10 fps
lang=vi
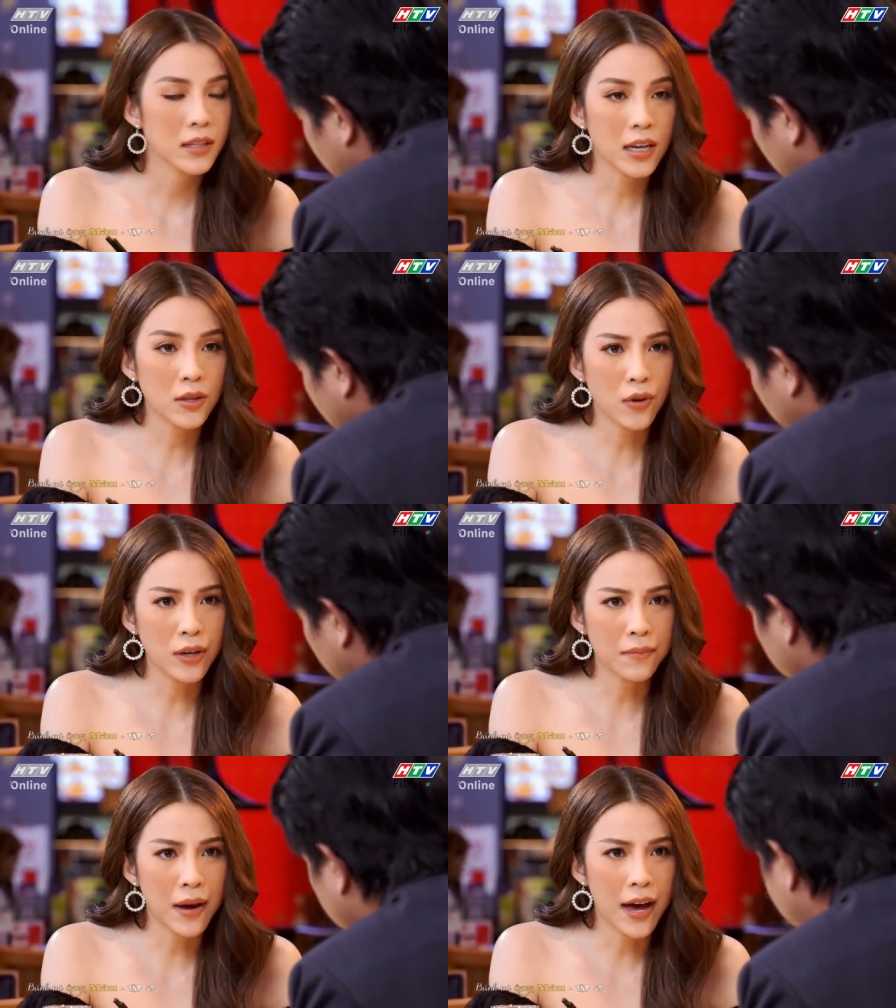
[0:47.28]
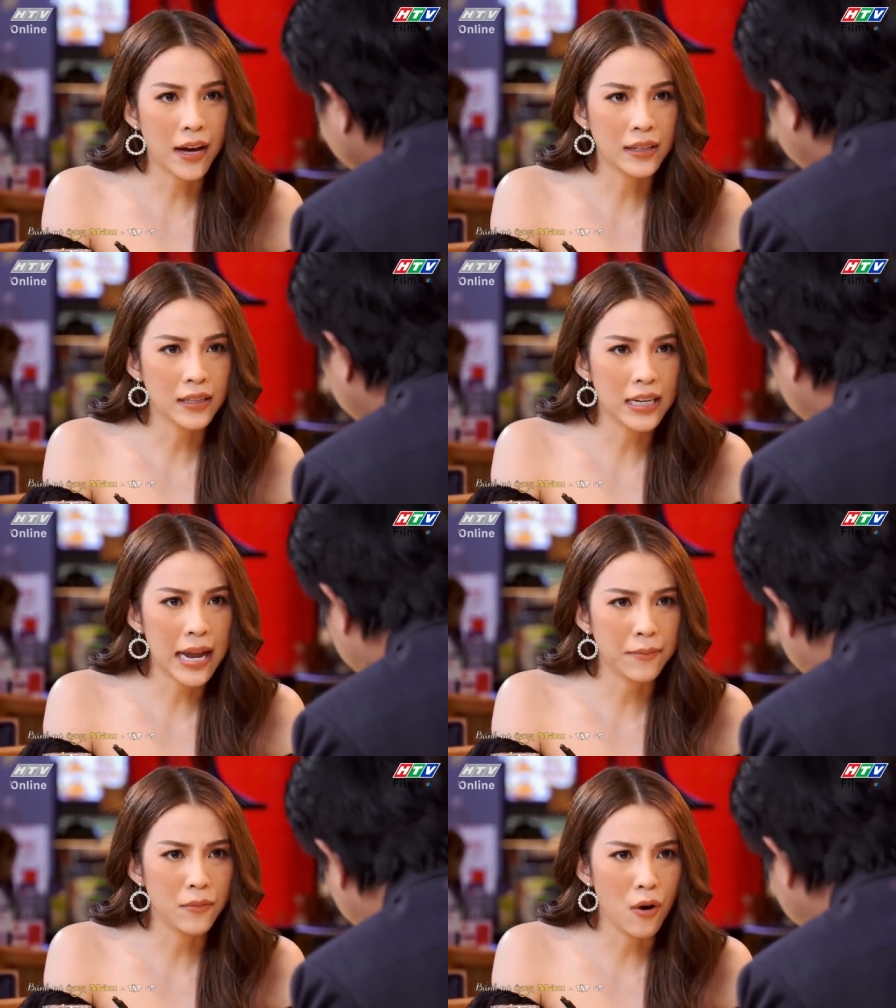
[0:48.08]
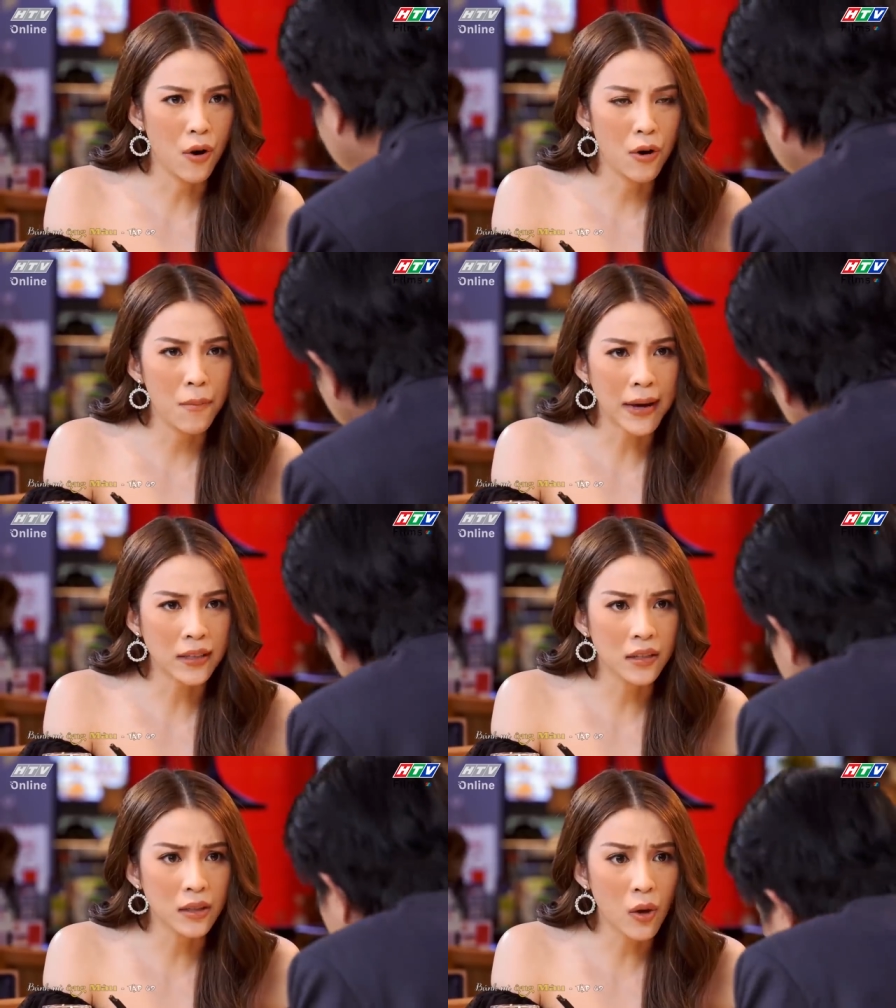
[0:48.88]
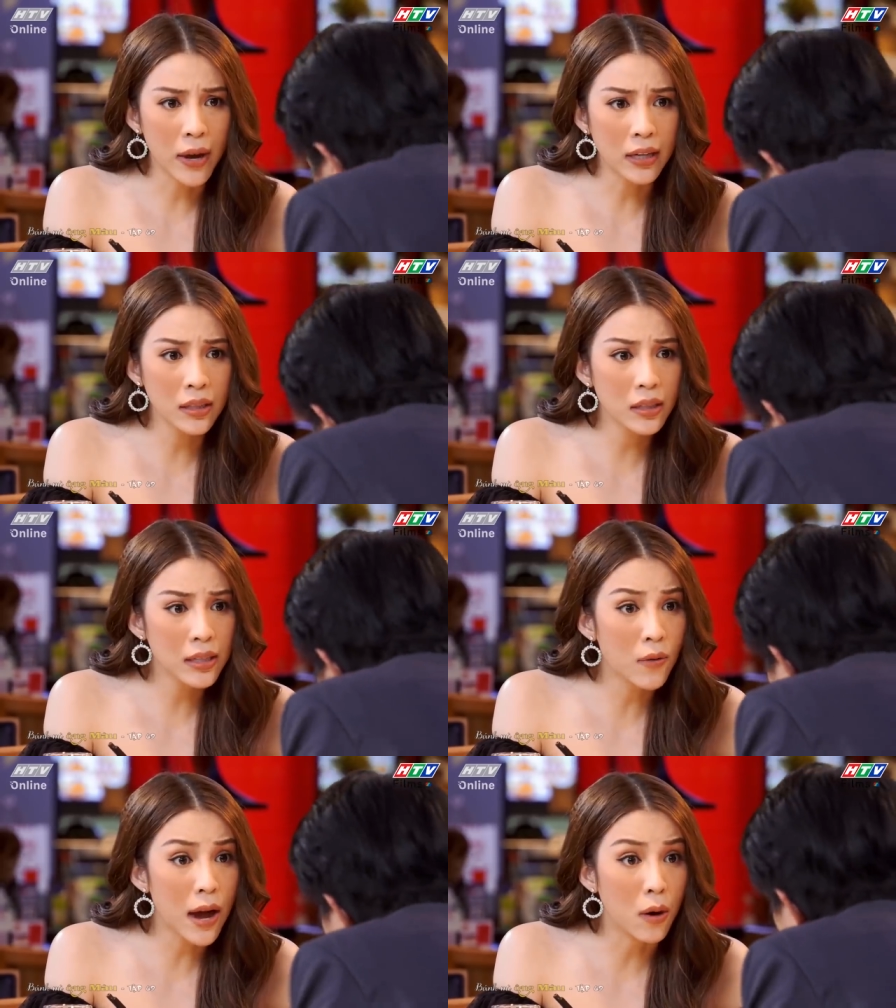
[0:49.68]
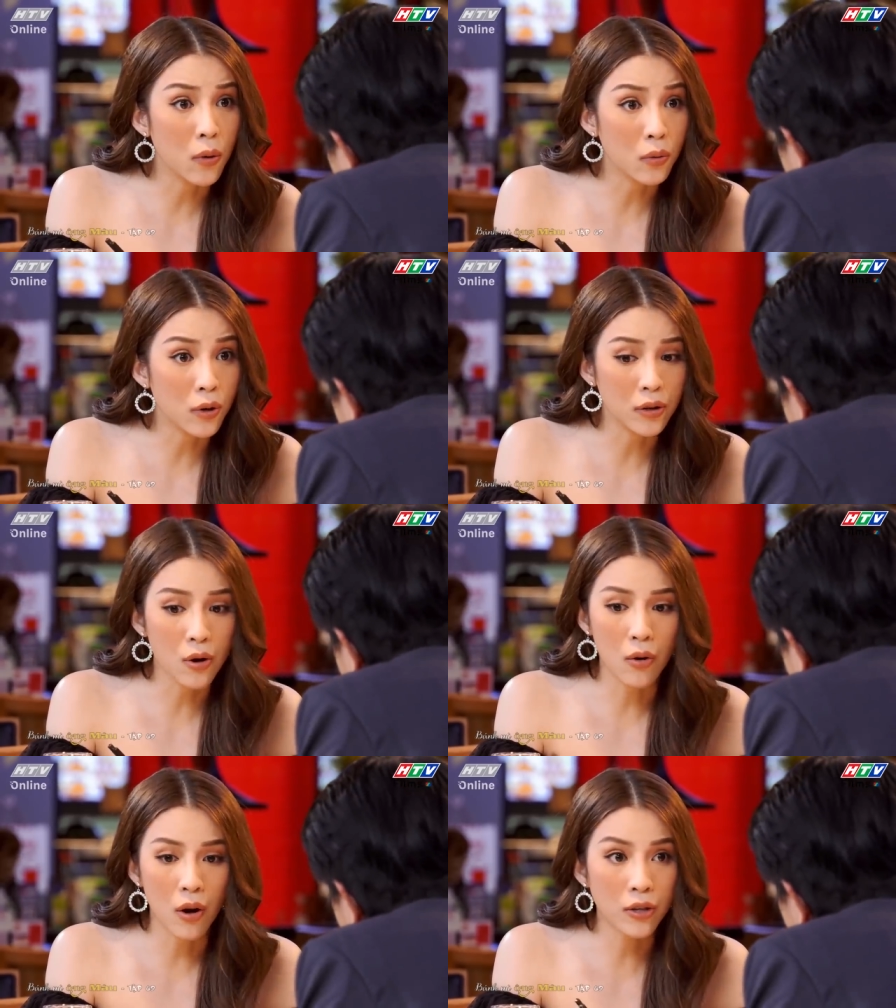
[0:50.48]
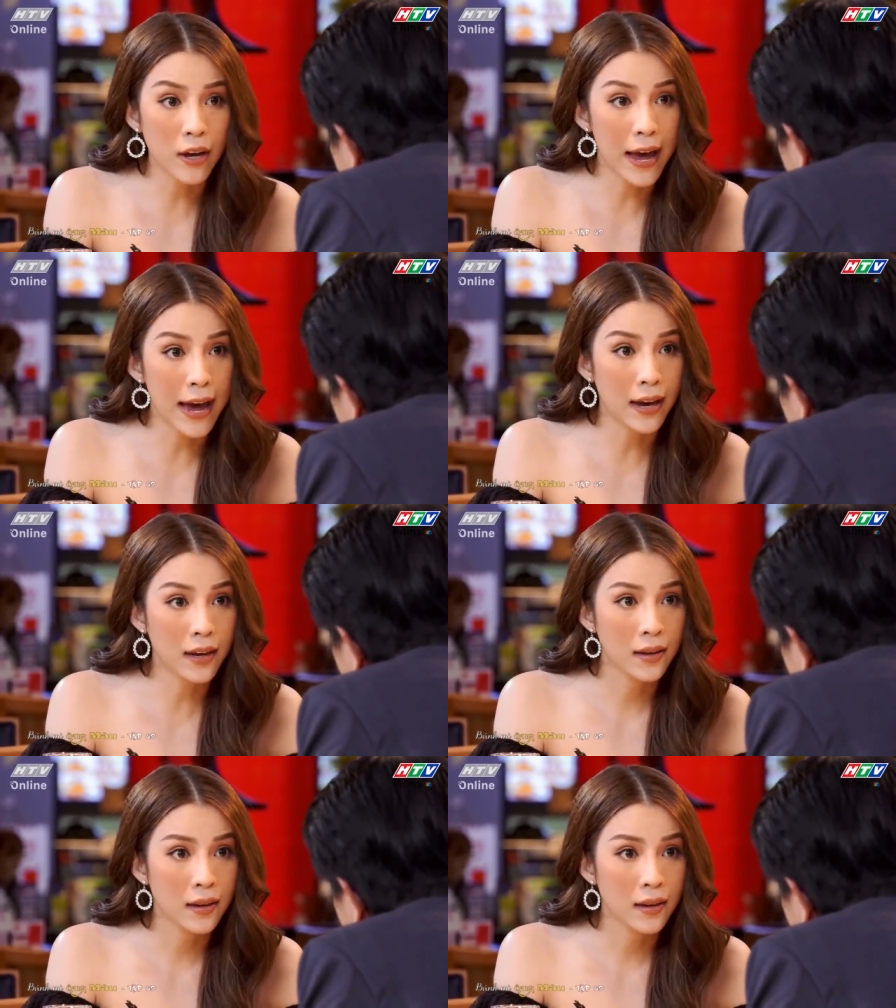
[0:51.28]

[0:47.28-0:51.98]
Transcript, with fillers: cái chuyện mà làm lộ bạn dự toán đấu thầu rồi đổ lỗi cho hà á